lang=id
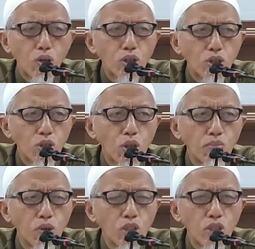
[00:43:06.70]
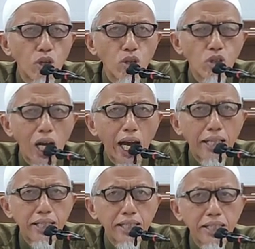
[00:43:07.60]
Podo mojo
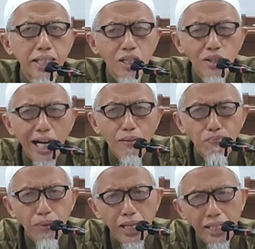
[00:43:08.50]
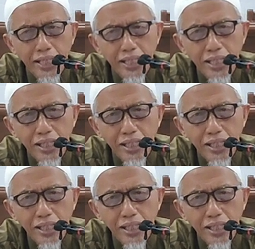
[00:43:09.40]
Qur'an nirokabe